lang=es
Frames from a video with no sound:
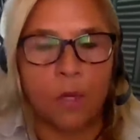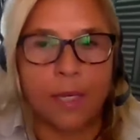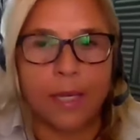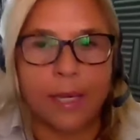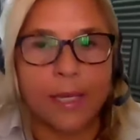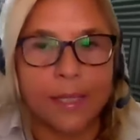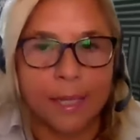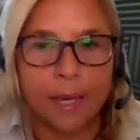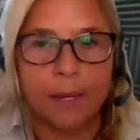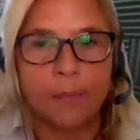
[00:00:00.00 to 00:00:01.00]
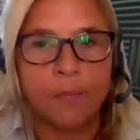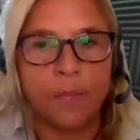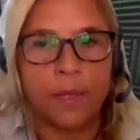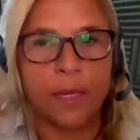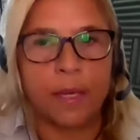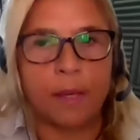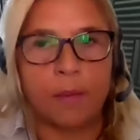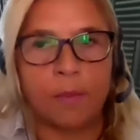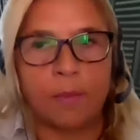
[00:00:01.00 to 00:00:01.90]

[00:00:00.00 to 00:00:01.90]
porque ella eh,